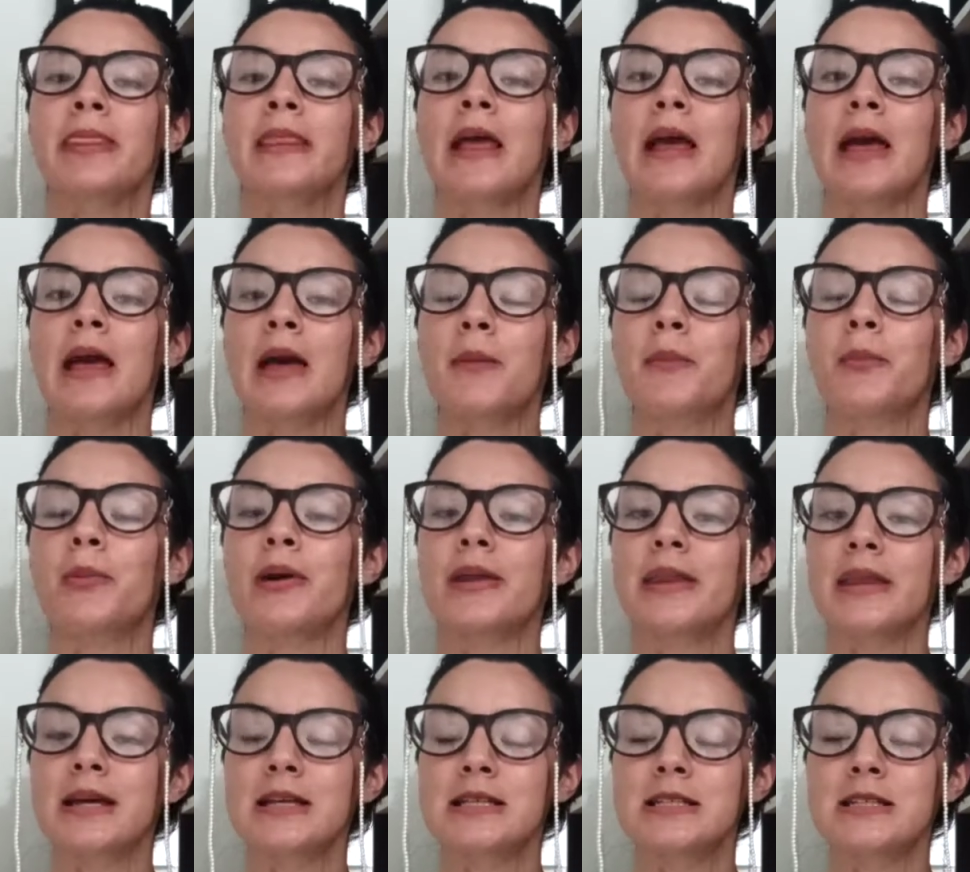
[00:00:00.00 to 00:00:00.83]
eh,
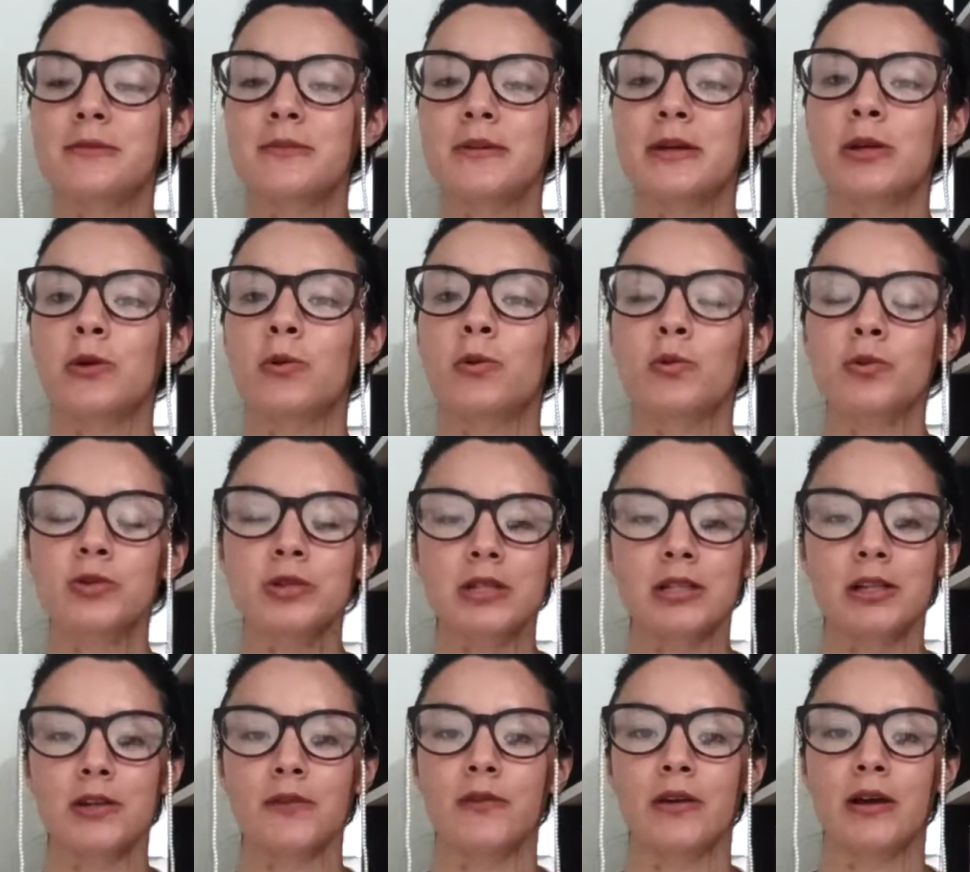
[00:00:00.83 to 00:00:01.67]
puede exhibir un
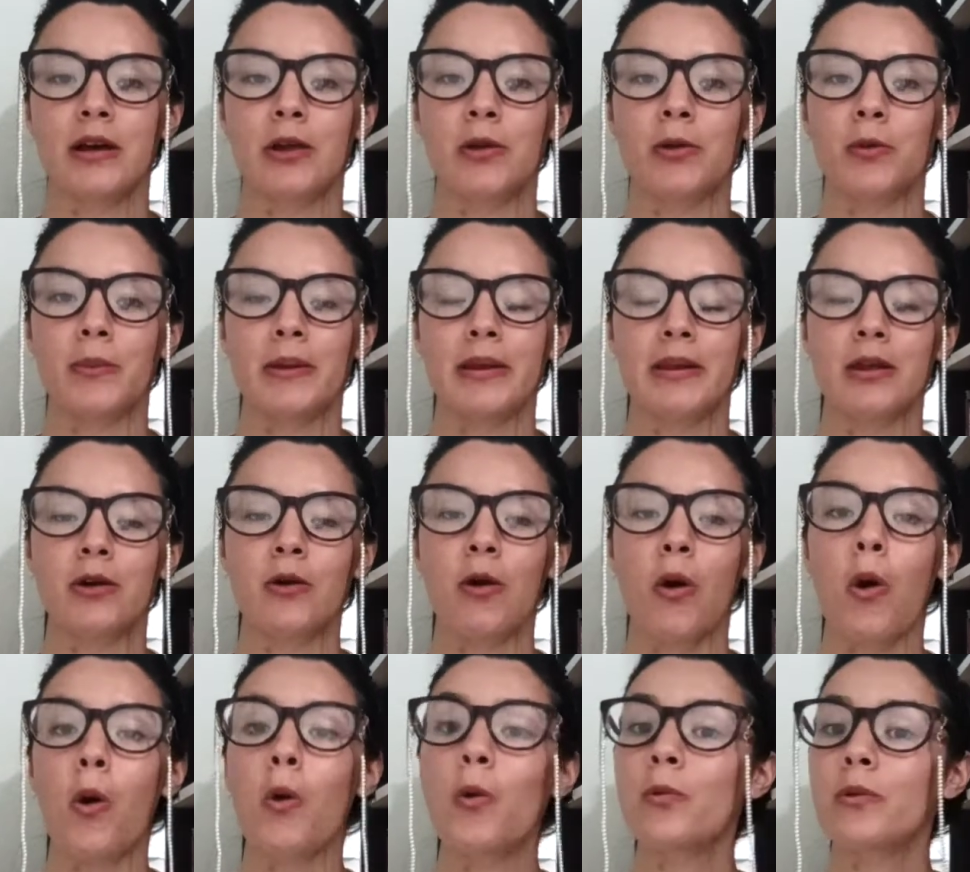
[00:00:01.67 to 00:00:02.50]
certificado médico
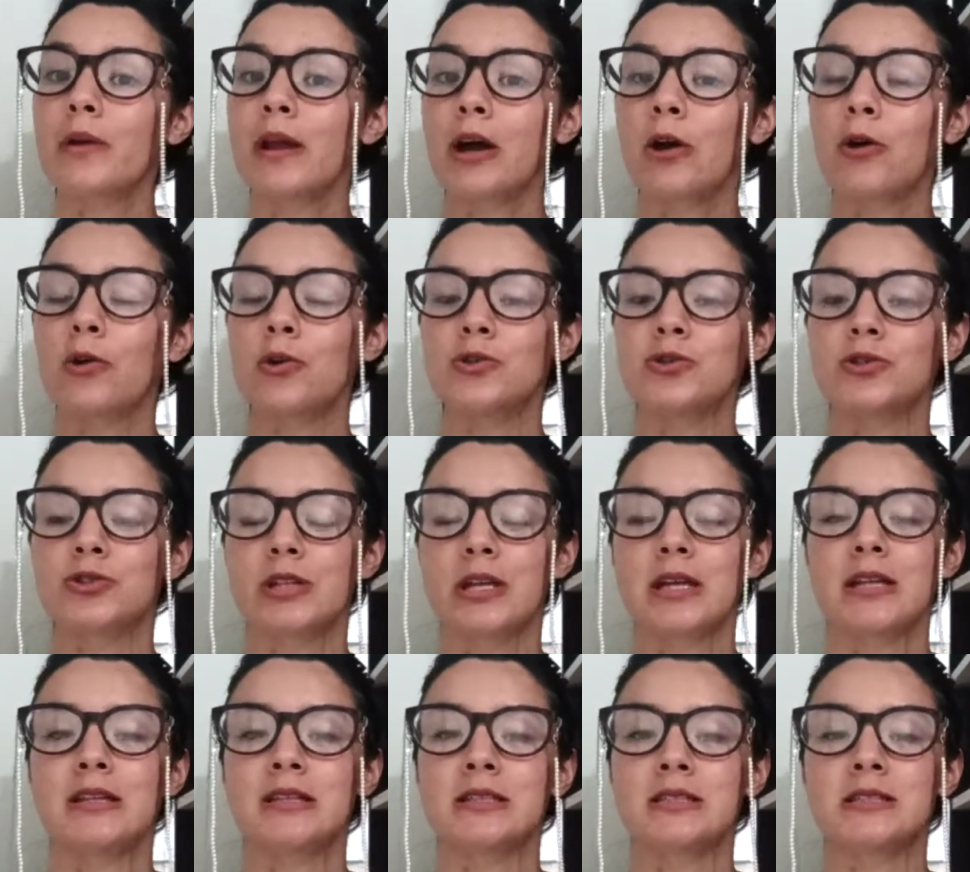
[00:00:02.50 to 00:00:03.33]
o una
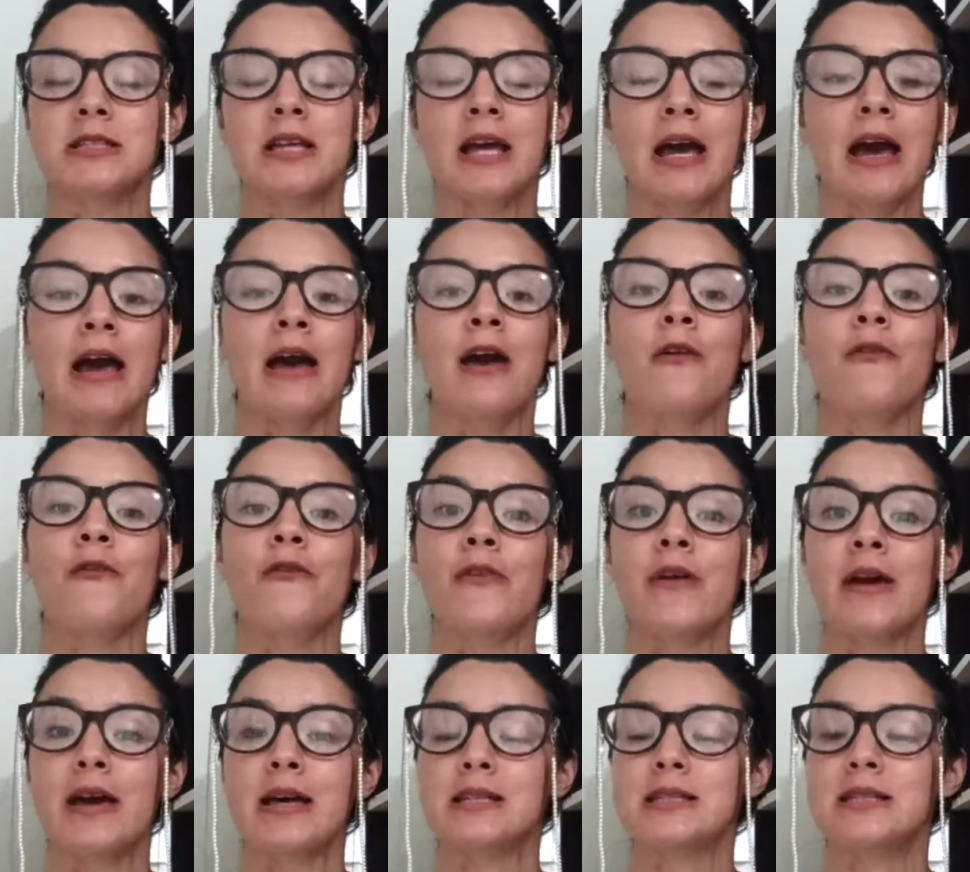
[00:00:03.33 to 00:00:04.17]
constancia
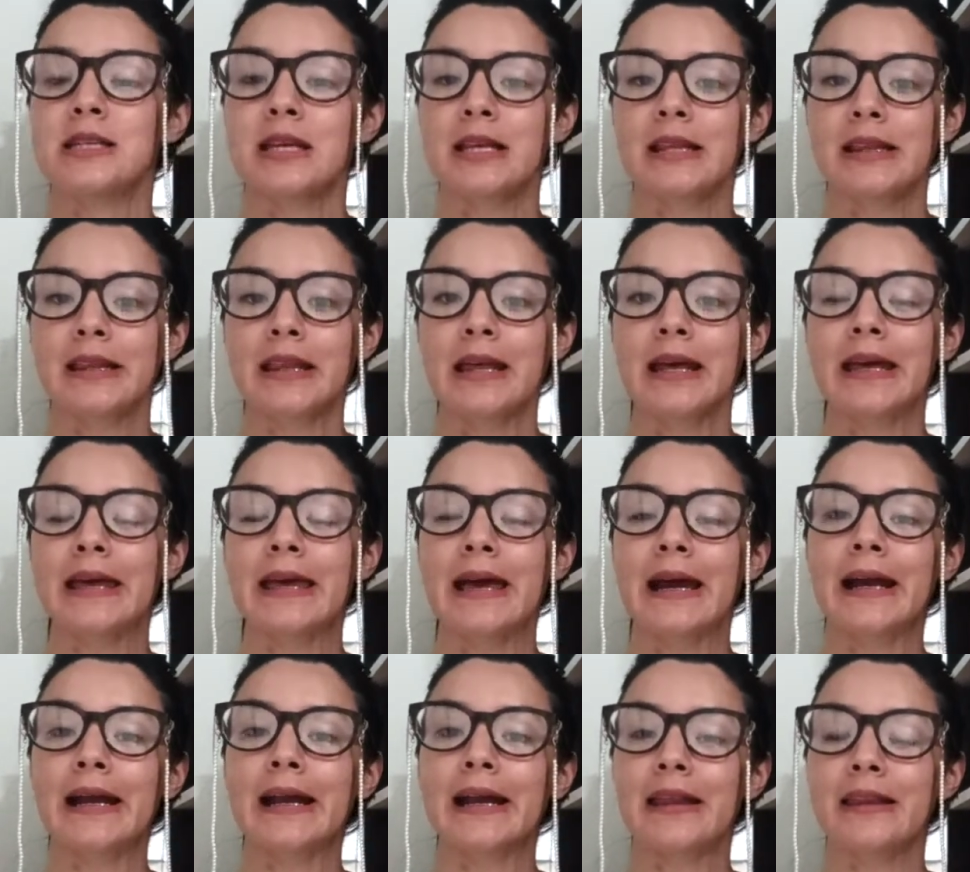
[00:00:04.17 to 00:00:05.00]
fehaciente que
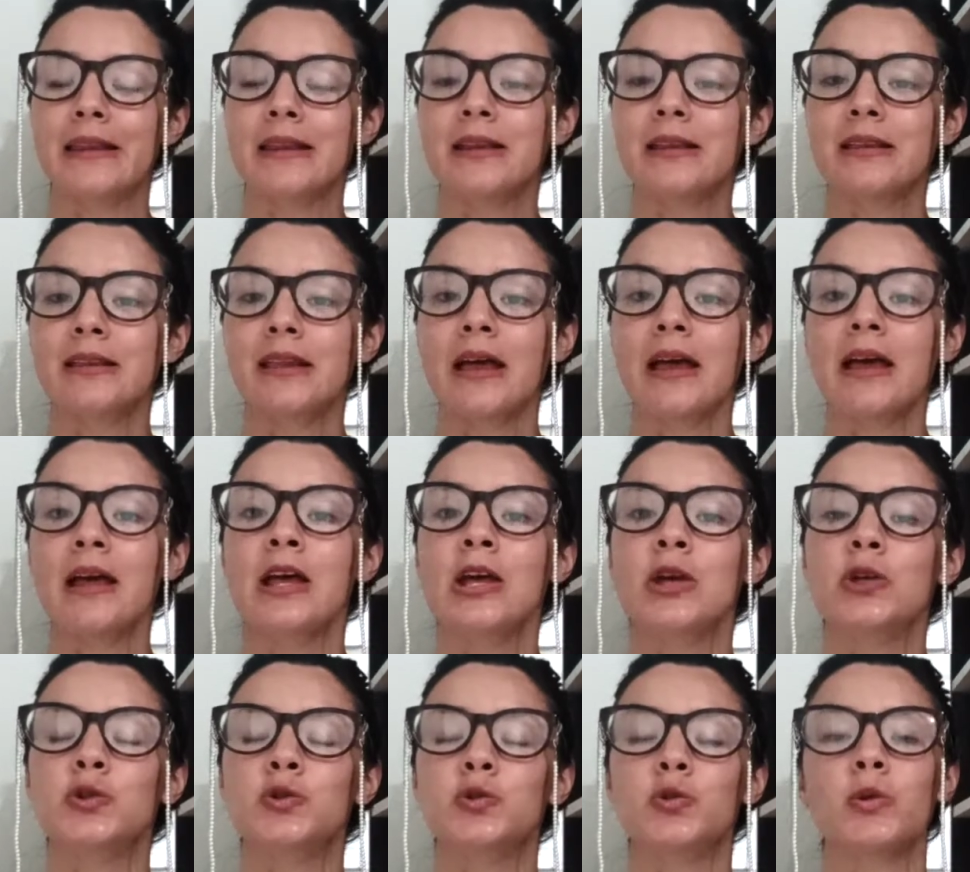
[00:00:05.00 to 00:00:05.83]
acredite
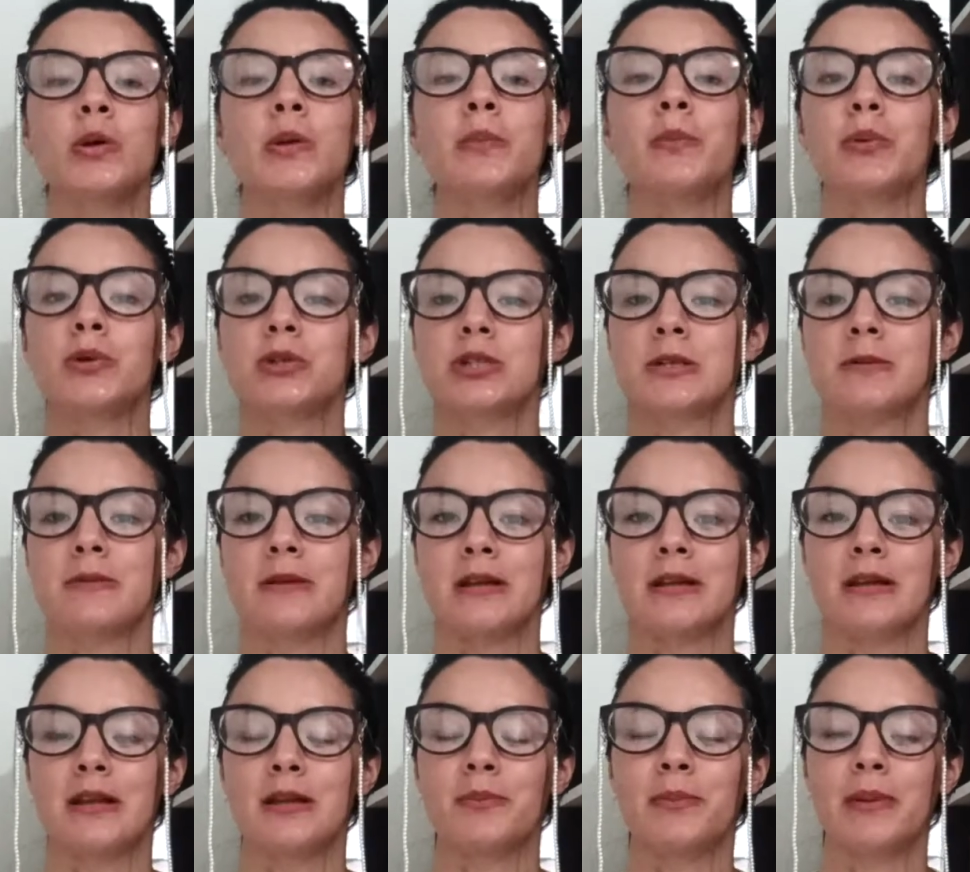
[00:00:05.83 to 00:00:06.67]
su
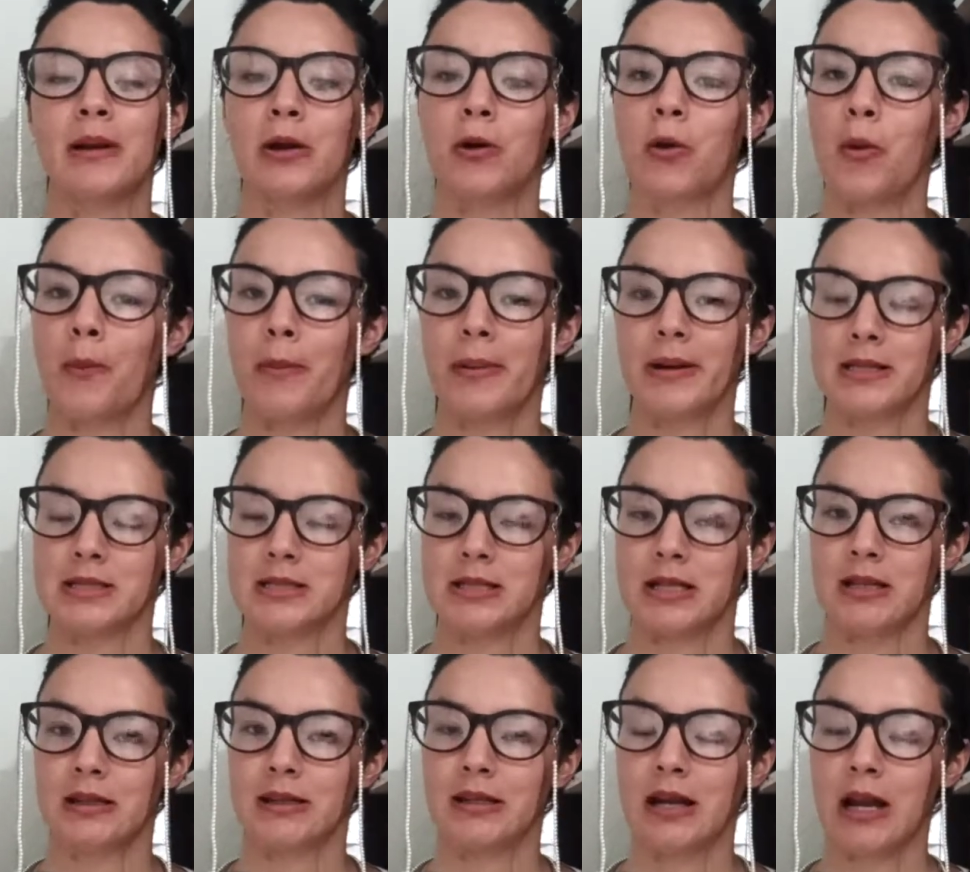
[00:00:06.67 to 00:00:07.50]
imposibilidad para
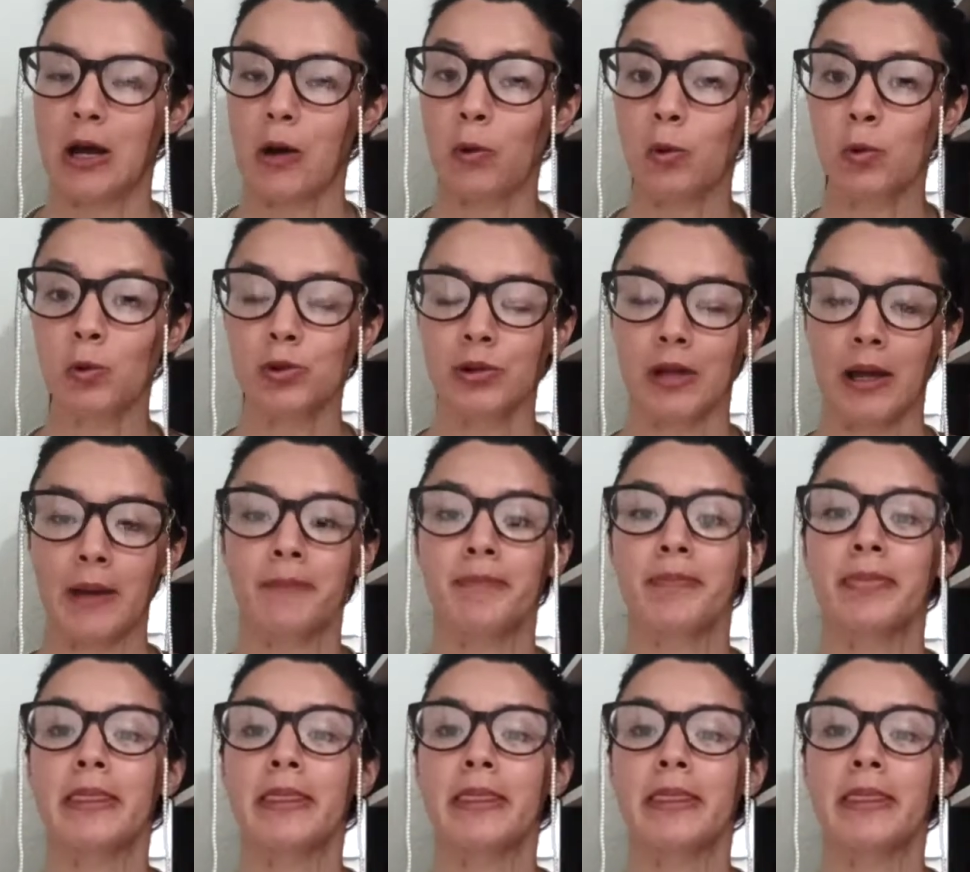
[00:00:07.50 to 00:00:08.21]
comparecer ante la Junta.